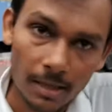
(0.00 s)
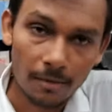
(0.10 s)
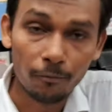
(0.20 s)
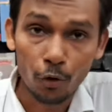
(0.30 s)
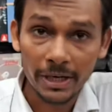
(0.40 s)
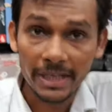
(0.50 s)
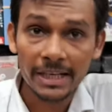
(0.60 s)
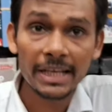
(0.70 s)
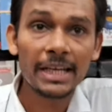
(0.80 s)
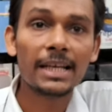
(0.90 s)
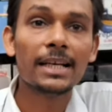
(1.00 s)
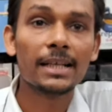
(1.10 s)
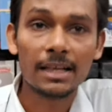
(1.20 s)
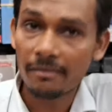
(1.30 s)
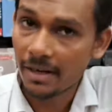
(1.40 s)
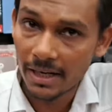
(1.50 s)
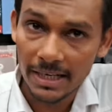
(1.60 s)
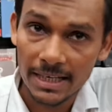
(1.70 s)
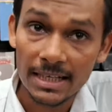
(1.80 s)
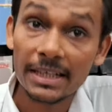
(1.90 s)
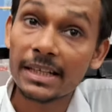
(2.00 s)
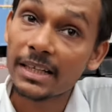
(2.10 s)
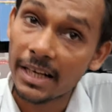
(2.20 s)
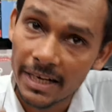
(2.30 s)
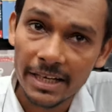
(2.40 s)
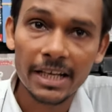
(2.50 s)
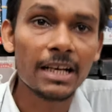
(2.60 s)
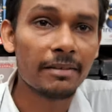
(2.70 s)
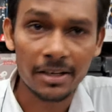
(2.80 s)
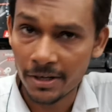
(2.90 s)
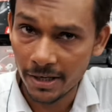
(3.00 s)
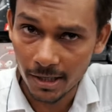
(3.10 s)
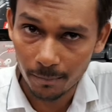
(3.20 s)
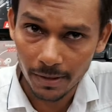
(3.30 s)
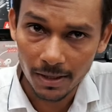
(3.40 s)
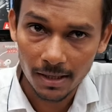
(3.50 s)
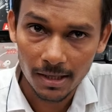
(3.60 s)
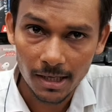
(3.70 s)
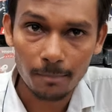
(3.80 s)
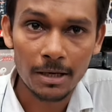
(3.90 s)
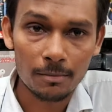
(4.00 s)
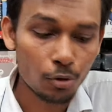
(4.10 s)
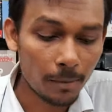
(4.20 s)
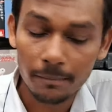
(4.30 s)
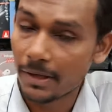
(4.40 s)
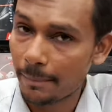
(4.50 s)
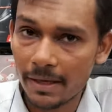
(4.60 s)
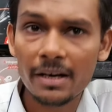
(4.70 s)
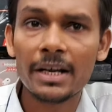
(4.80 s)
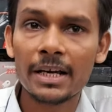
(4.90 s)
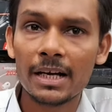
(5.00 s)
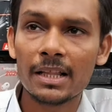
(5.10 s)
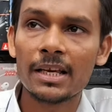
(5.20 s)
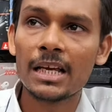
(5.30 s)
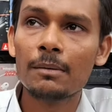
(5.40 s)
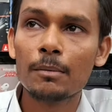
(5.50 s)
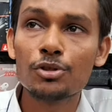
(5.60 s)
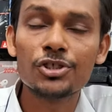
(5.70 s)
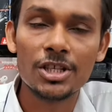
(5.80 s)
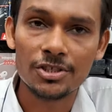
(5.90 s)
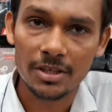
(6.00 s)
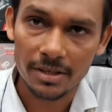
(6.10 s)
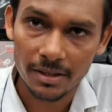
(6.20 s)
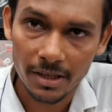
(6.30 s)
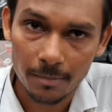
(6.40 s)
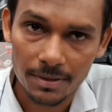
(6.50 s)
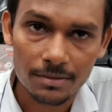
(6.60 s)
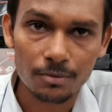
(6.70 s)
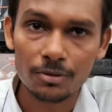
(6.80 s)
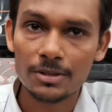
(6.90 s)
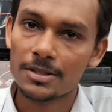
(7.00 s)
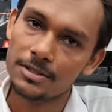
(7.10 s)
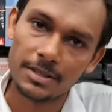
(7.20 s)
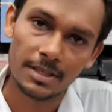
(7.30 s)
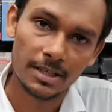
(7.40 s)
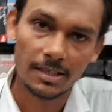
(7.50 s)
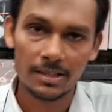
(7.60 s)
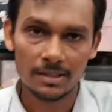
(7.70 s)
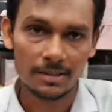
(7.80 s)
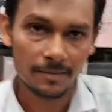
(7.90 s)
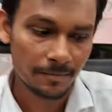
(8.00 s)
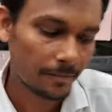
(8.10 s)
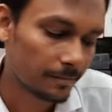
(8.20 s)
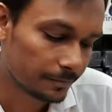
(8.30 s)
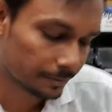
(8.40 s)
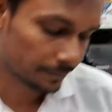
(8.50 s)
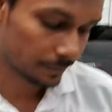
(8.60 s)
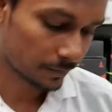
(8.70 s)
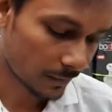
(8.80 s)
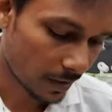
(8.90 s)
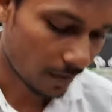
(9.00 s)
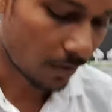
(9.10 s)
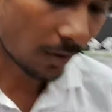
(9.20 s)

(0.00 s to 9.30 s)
वारंटी हाँ, कवर नहीं है गारंटी कवर करी है हमने ठीक हम बार बार हम रिपेयर नहीं करा के देंगे हम आपको चेंज करके देंगे चेंज करके देंगे जी ओके और नेक्स्ट आइटम कौन सी